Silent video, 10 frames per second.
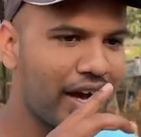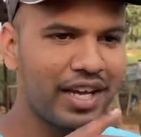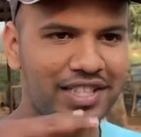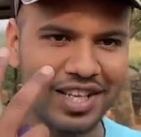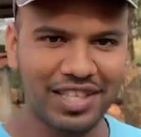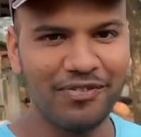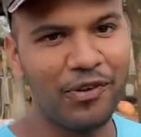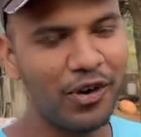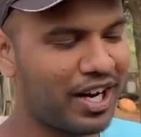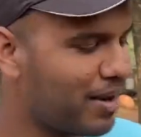इस तरह से
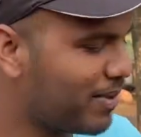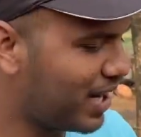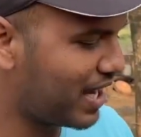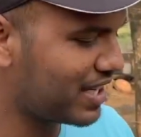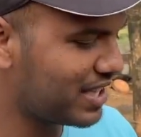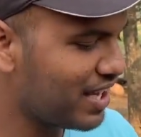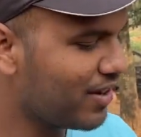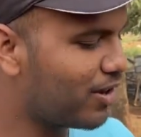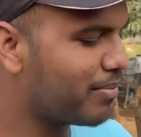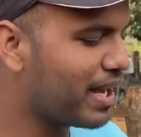फोड़ रहे हैं फटाके से
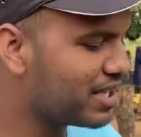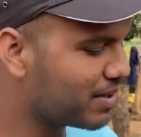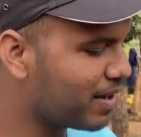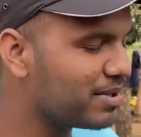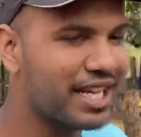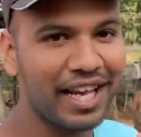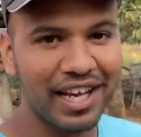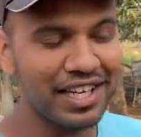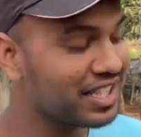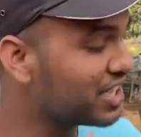और भाई इसके बाद में चेक
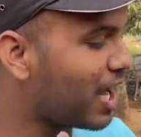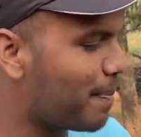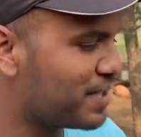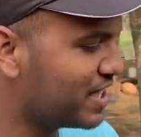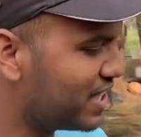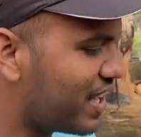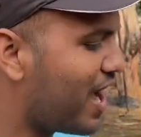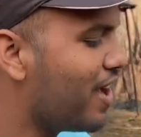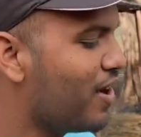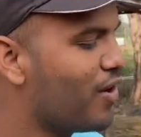करेंगे इसकी कैपेसिटी क्या
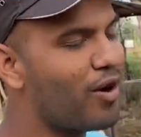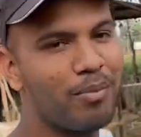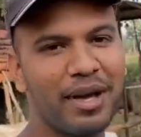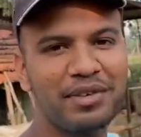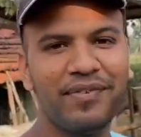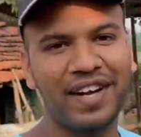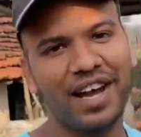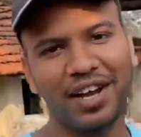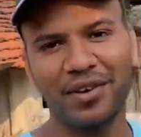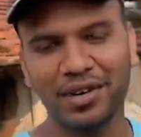है और भाई जो
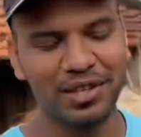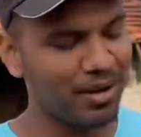फटाका